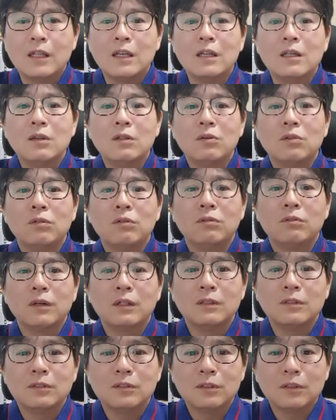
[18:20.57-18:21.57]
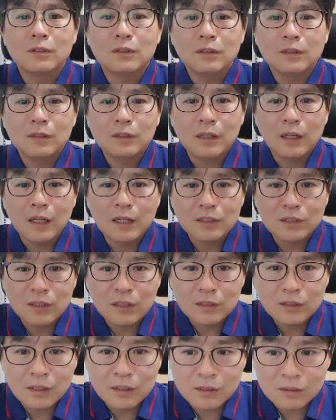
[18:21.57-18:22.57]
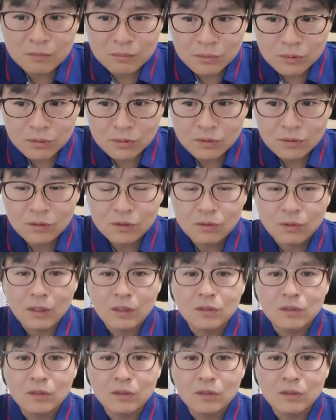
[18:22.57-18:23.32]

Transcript: 인공관절을 하셔야 되는 분들,